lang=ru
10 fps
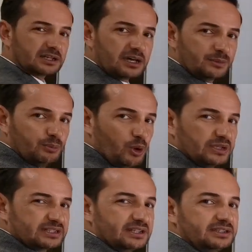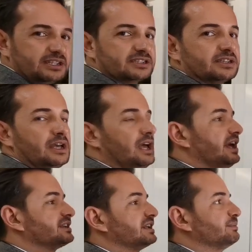Это как бойлер, да? Нет,
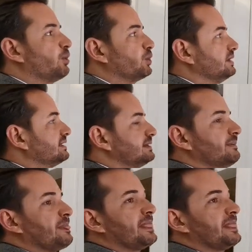это не бойлер.